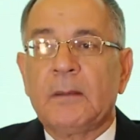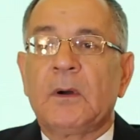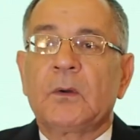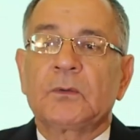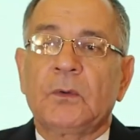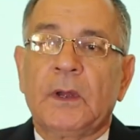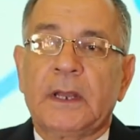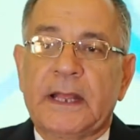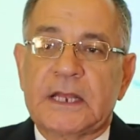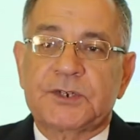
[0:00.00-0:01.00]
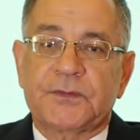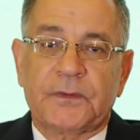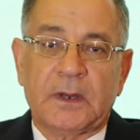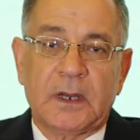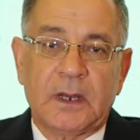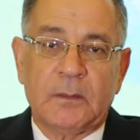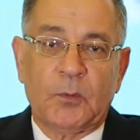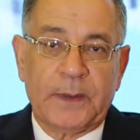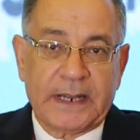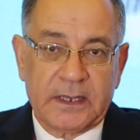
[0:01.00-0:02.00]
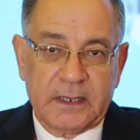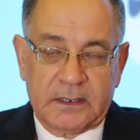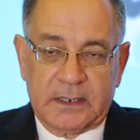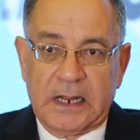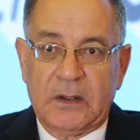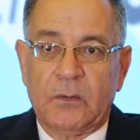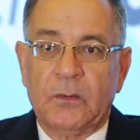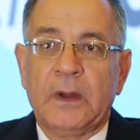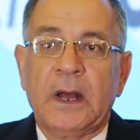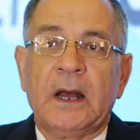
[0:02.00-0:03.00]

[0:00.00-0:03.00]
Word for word: موضوع الكشف المبكر او